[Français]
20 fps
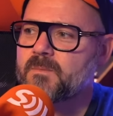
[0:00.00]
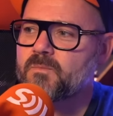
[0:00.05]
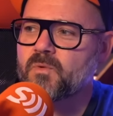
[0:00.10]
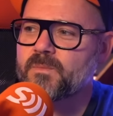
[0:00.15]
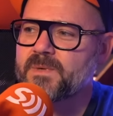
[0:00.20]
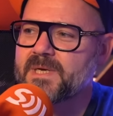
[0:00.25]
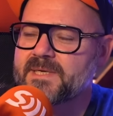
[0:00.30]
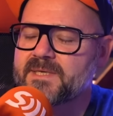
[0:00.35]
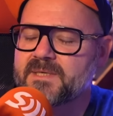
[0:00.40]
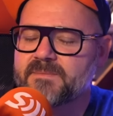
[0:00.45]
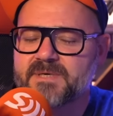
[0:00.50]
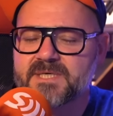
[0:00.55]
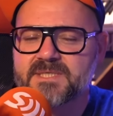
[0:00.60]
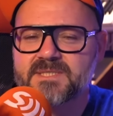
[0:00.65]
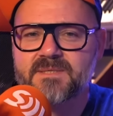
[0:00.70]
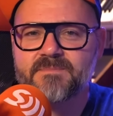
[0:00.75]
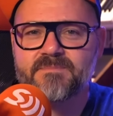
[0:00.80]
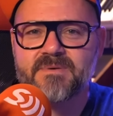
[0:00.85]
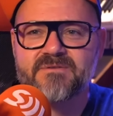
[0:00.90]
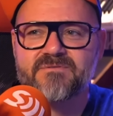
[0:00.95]
Bon, mais le débat,
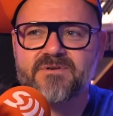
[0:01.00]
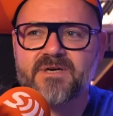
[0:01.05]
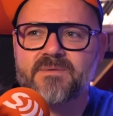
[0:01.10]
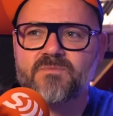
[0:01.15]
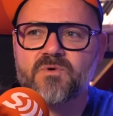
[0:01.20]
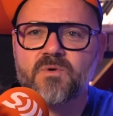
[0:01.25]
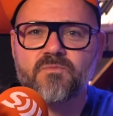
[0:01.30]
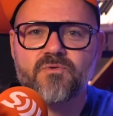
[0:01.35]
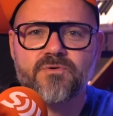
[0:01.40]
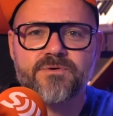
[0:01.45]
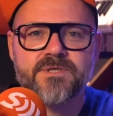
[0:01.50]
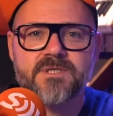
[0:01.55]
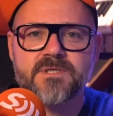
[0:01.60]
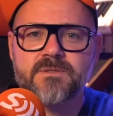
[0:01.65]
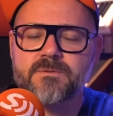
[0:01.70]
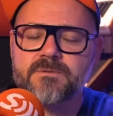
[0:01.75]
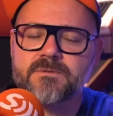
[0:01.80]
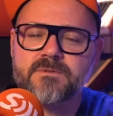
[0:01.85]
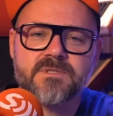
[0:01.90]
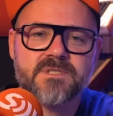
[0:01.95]
c'est pas vraiment plugin
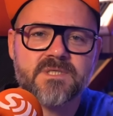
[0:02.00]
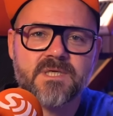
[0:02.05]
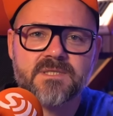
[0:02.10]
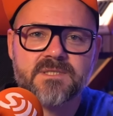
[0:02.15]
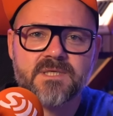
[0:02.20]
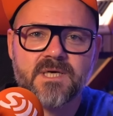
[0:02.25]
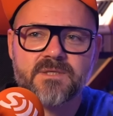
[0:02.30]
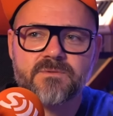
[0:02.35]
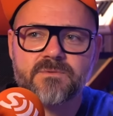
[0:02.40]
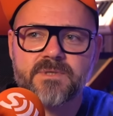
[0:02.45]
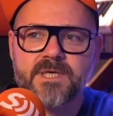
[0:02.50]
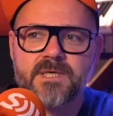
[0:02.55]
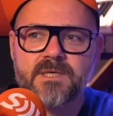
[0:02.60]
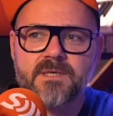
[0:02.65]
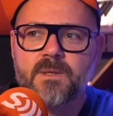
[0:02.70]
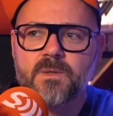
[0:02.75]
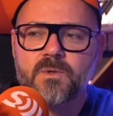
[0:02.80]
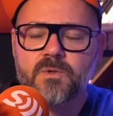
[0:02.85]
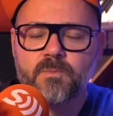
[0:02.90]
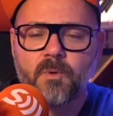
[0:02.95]
contre synthé hardware.
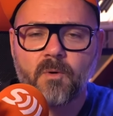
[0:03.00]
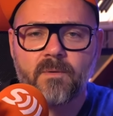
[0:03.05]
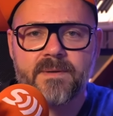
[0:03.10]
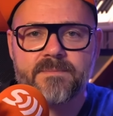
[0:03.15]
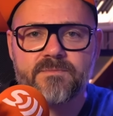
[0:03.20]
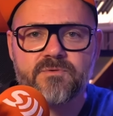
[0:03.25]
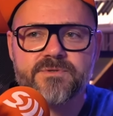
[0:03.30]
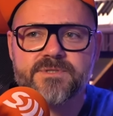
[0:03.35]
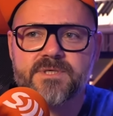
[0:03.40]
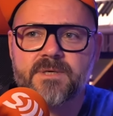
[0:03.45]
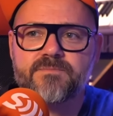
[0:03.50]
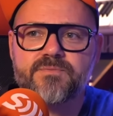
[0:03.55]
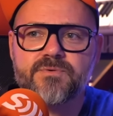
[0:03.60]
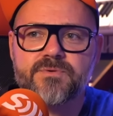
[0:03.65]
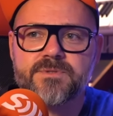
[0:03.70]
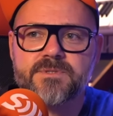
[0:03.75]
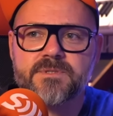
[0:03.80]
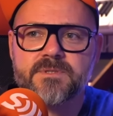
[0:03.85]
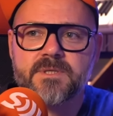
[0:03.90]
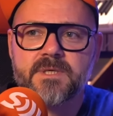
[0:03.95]
Le problème que ça
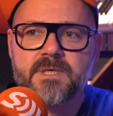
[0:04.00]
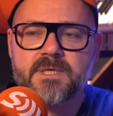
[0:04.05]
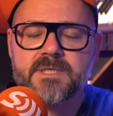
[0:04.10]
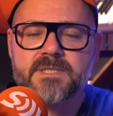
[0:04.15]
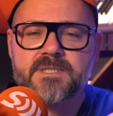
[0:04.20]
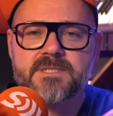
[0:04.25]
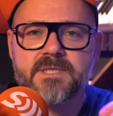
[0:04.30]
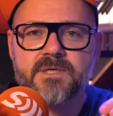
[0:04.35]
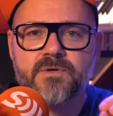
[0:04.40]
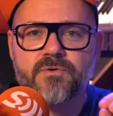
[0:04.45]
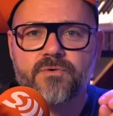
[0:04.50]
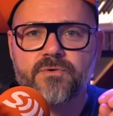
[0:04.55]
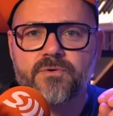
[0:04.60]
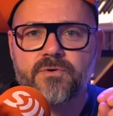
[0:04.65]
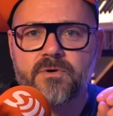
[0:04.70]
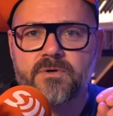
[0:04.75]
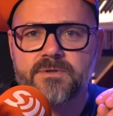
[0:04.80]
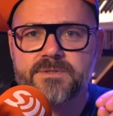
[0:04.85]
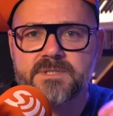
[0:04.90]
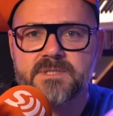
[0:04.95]
pose, c'est que
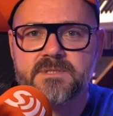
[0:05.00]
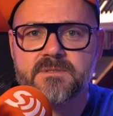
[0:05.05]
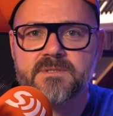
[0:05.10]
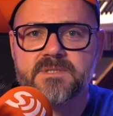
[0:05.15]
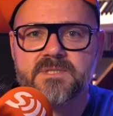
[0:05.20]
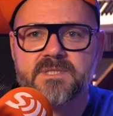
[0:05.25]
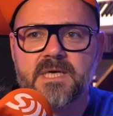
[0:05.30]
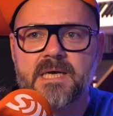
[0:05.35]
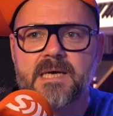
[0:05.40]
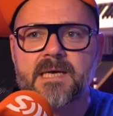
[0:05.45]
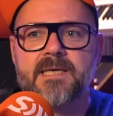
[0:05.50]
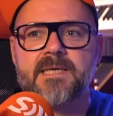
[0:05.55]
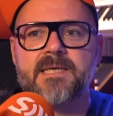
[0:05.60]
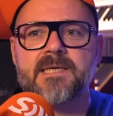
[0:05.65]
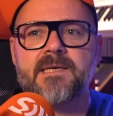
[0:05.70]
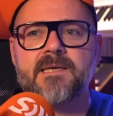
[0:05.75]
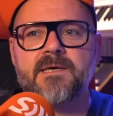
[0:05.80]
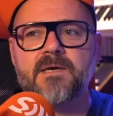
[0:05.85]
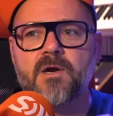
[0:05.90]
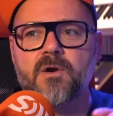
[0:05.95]
en disant ça,
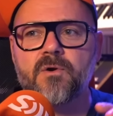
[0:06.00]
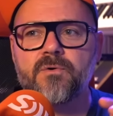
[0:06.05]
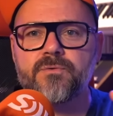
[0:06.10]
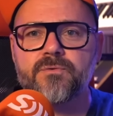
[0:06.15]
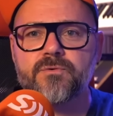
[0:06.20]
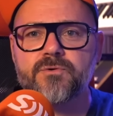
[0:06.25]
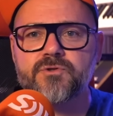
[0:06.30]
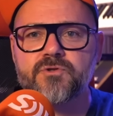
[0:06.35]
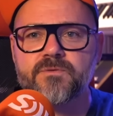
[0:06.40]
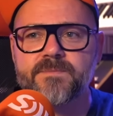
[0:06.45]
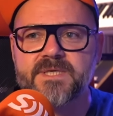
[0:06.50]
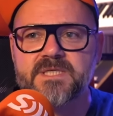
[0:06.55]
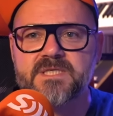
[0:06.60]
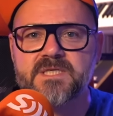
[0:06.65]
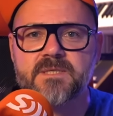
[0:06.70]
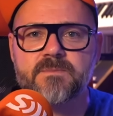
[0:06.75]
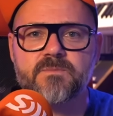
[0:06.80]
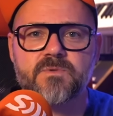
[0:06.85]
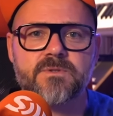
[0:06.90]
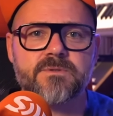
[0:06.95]
il inclut
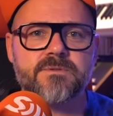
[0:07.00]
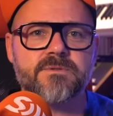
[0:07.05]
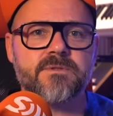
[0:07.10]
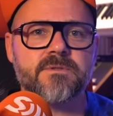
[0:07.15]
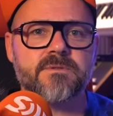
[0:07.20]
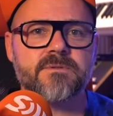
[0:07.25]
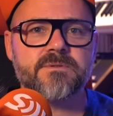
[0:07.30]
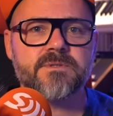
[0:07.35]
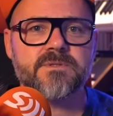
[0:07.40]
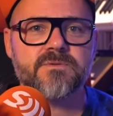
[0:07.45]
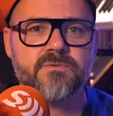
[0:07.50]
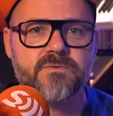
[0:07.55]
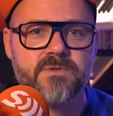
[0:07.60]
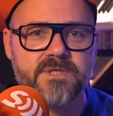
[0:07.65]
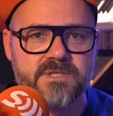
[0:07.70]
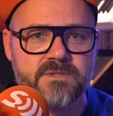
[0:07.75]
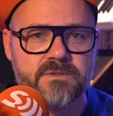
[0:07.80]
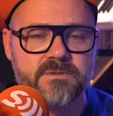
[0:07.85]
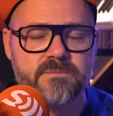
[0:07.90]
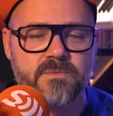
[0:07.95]
automatiquement dans son
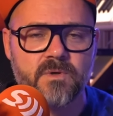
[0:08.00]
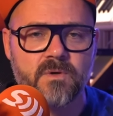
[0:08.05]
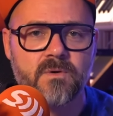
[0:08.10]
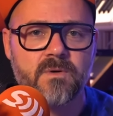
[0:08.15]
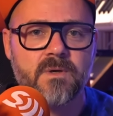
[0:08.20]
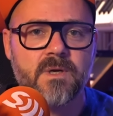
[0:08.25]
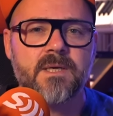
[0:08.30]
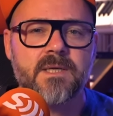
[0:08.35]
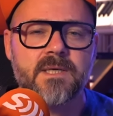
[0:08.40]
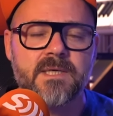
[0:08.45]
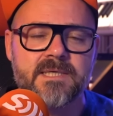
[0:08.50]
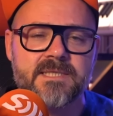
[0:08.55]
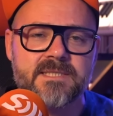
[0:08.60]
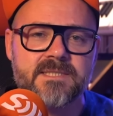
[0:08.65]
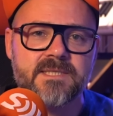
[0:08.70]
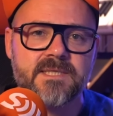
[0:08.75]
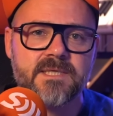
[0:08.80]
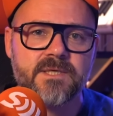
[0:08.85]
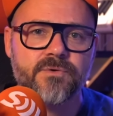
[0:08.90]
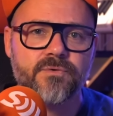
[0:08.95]
raisonnement
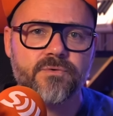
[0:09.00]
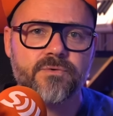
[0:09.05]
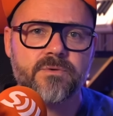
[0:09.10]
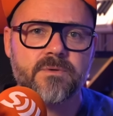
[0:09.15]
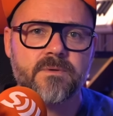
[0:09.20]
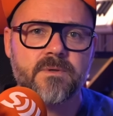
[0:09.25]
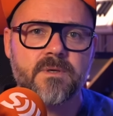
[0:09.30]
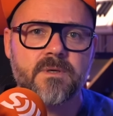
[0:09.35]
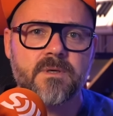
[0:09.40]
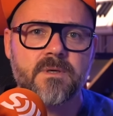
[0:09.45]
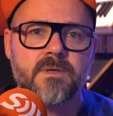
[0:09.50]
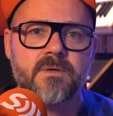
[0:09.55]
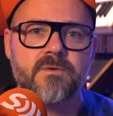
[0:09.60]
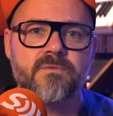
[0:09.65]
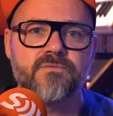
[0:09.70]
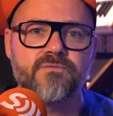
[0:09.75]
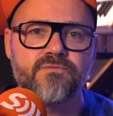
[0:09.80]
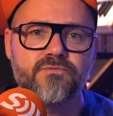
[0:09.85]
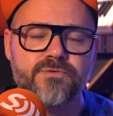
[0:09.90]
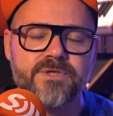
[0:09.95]
l'idée que
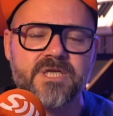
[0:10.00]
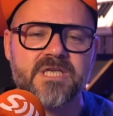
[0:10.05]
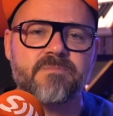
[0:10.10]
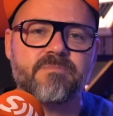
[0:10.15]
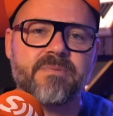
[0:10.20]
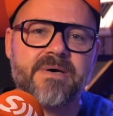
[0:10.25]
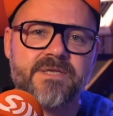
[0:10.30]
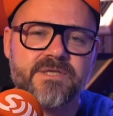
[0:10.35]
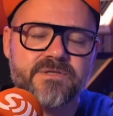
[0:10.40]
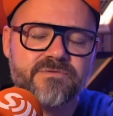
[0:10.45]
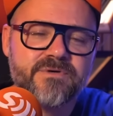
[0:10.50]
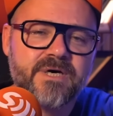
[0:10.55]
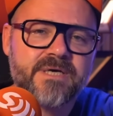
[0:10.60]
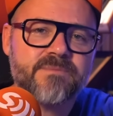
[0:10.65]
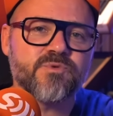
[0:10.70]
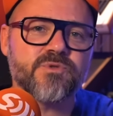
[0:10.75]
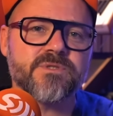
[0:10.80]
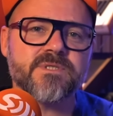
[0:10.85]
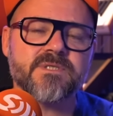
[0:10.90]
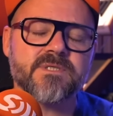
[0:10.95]
vous n'êtes pas des vrais
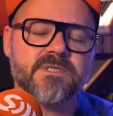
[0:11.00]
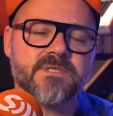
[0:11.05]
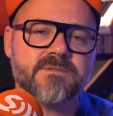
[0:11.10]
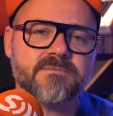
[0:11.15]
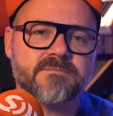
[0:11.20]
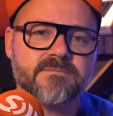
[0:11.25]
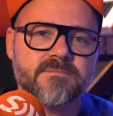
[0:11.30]
musiciens.